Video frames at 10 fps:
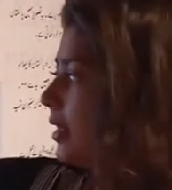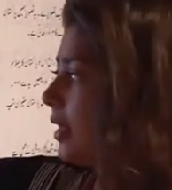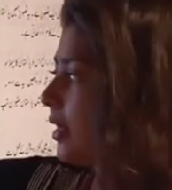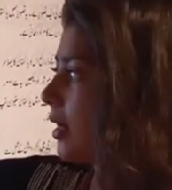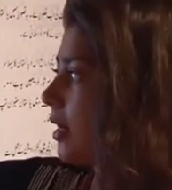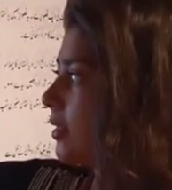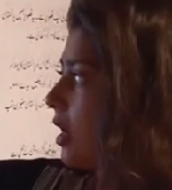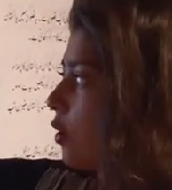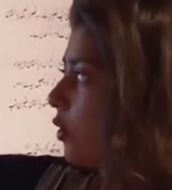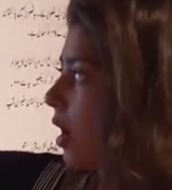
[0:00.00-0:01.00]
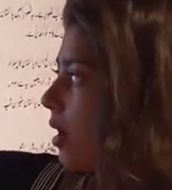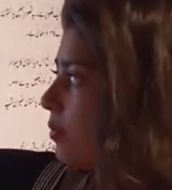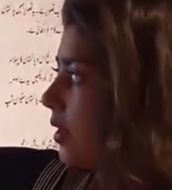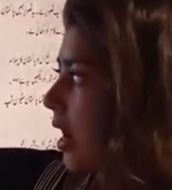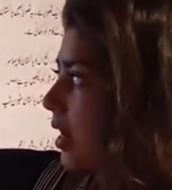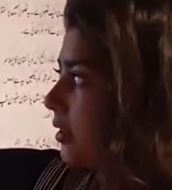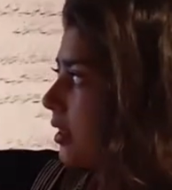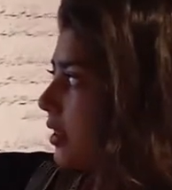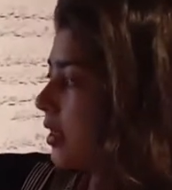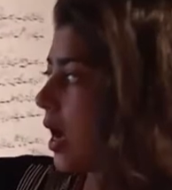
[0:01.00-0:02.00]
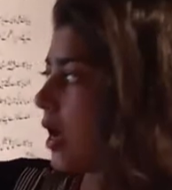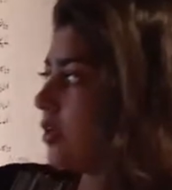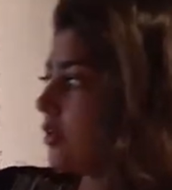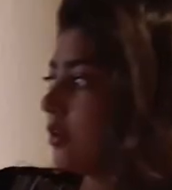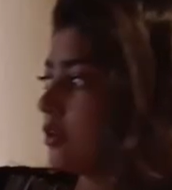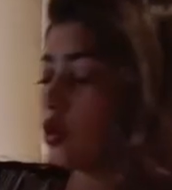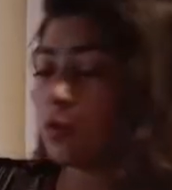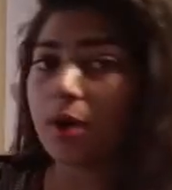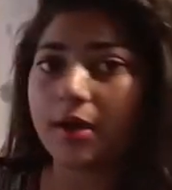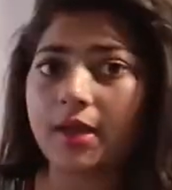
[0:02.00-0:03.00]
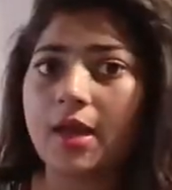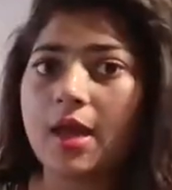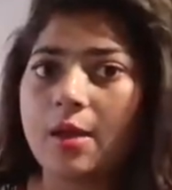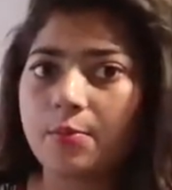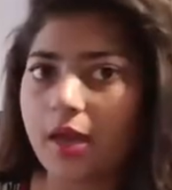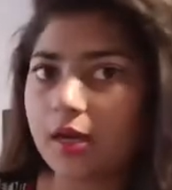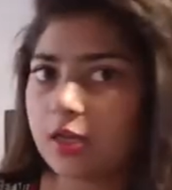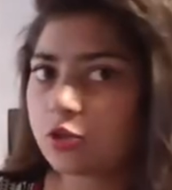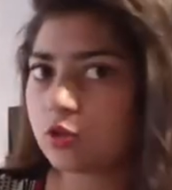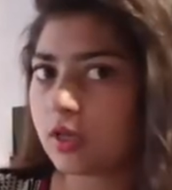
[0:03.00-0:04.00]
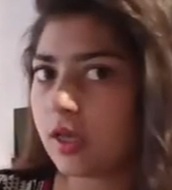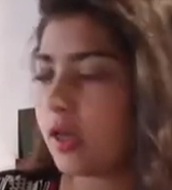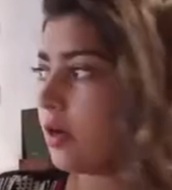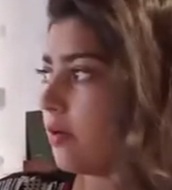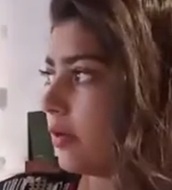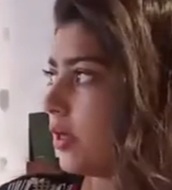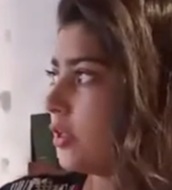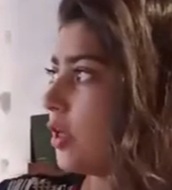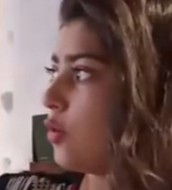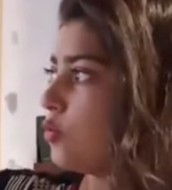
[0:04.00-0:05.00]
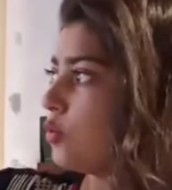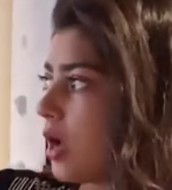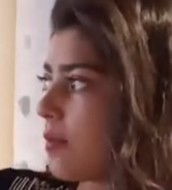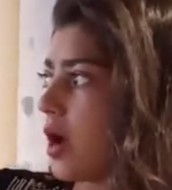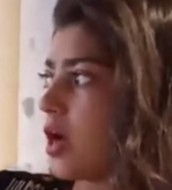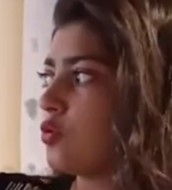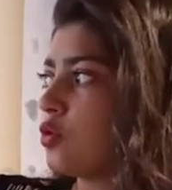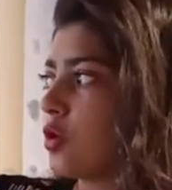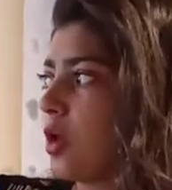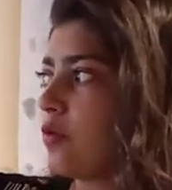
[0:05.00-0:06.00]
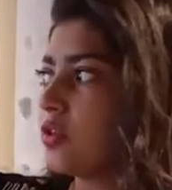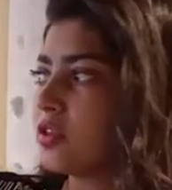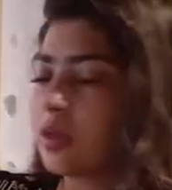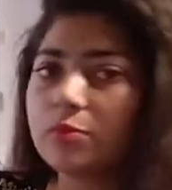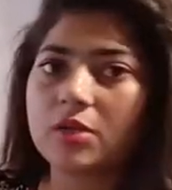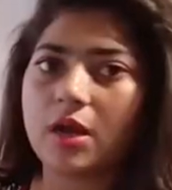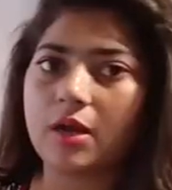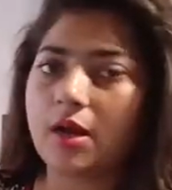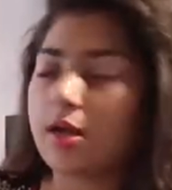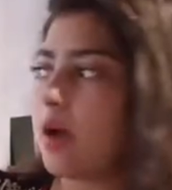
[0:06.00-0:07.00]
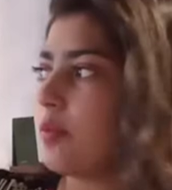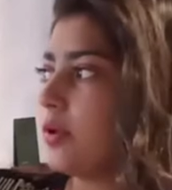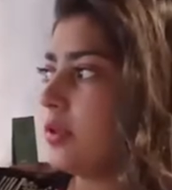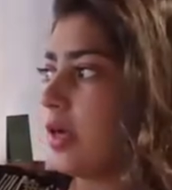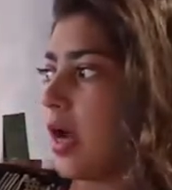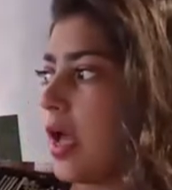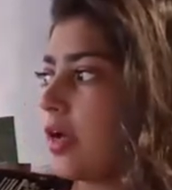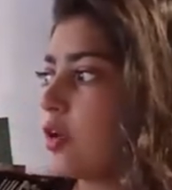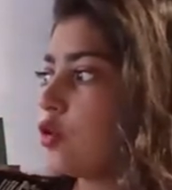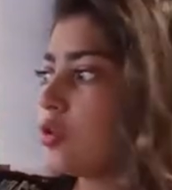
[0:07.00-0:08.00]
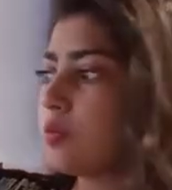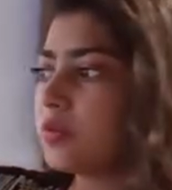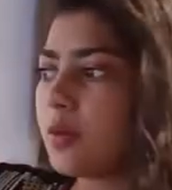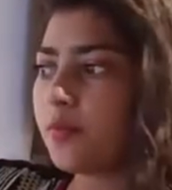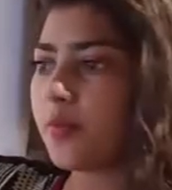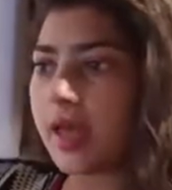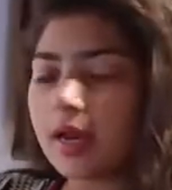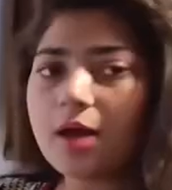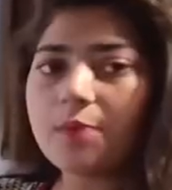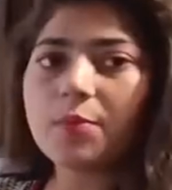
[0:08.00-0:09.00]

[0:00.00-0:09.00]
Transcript: नीले रंग का था और अब लियाकत अली ख़ान जो हमारे पहले जो थे गवर्नर थे उनका पासपोर्ट जो है वो सब्ज़ रंग का यहाँ पर दिखाया गया तो सबसे पहला